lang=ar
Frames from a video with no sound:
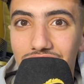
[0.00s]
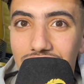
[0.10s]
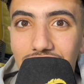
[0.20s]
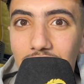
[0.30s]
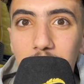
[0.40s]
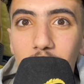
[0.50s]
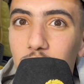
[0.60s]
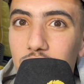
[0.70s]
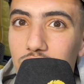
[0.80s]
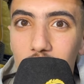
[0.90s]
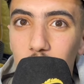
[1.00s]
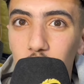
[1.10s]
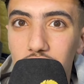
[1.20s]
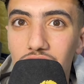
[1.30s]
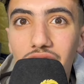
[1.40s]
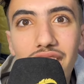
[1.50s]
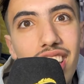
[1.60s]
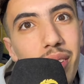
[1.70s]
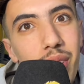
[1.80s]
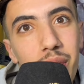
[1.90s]
كاين ما عندوش التليفون الصراحه
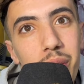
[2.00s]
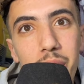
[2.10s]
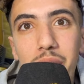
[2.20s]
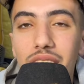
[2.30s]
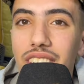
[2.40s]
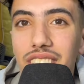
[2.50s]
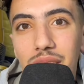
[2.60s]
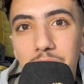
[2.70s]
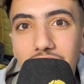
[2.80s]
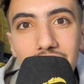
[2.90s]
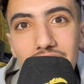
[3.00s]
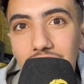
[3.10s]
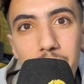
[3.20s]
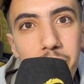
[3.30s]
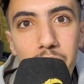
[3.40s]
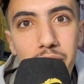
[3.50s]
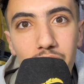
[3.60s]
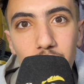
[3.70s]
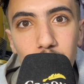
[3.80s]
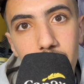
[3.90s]
بنادم كبير اذا ما كانش يطبل ما
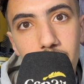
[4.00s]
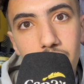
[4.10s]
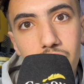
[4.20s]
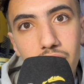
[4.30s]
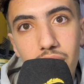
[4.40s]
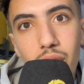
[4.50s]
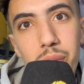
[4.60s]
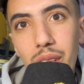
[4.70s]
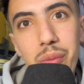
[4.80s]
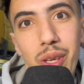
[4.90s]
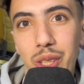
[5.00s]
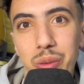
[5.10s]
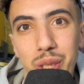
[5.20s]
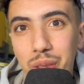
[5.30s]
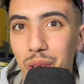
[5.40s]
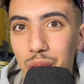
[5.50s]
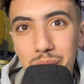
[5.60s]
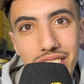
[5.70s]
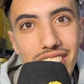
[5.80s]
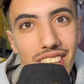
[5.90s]
كينوضش او ماني ما خصهمش يبقاو
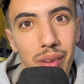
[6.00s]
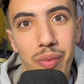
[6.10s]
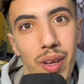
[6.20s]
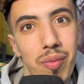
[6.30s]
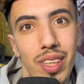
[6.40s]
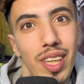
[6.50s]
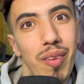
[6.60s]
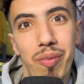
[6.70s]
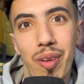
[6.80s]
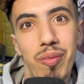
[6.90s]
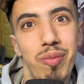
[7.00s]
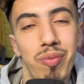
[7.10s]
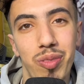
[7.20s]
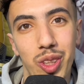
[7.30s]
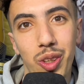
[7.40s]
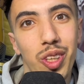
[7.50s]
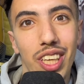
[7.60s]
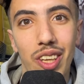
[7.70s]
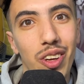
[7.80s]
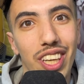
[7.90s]
ماشي الطابل اما الطابل من الصغر
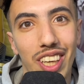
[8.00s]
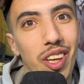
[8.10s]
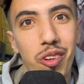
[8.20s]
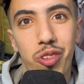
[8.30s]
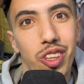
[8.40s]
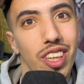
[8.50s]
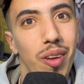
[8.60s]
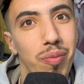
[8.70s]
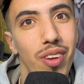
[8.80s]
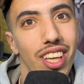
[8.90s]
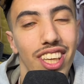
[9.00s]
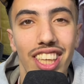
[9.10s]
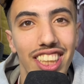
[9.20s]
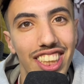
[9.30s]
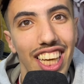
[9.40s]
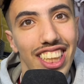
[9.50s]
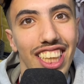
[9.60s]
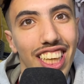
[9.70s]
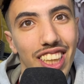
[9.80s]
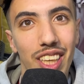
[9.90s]
ديالنا حنا كنعرفوا الطابل شي حاجه
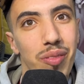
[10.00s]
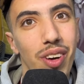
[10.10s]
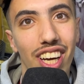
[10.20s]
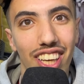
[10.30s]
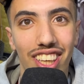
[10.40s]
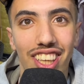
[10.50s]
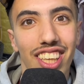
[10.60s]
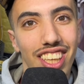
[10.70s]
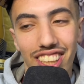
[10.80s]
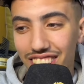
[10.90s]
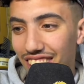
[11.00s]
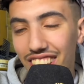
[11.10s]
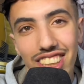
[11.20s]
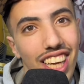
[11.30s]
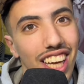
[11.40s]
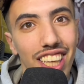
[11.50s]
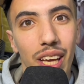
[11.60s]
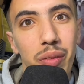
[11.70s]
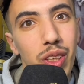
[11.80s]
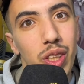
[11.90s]
قديمه الدري صغاني
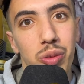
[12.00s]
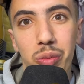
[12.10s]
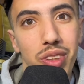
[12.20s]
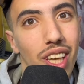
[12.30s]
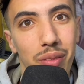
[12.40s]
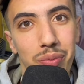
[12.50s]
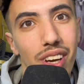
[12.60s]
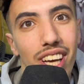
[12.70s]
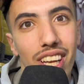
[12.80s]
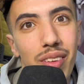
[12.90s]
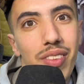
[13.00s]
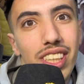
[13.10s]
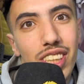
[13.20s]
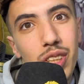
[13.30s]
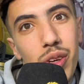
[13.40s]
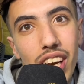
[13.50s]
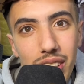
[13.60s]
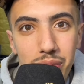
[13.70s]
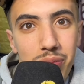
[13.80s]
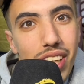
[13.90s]
كاملين كيعجبهم الطبل اما يجي شي واحد
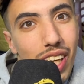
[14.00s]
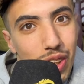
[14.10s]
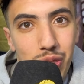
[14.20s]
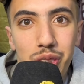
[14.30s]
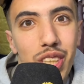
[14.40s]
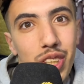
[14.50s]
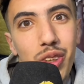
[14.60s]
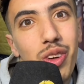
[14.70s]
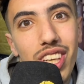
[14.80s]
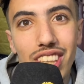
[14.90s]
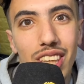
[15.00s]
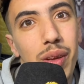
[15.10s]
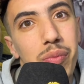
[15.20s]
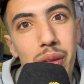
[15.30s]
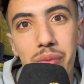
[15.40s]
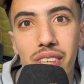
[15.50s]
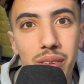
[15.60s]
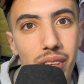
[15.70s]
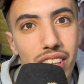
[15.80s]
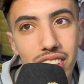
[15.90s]
من قاع الدنيا يجي يقول لك الطابل ما
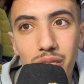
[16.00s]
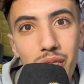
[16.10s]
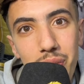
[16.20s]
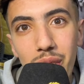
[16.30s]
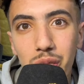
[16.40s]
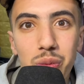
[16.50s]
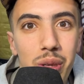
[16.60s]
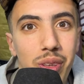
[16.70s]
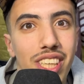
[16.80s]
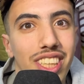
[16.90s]
يبقاش هو اللي خصو ما يبقاش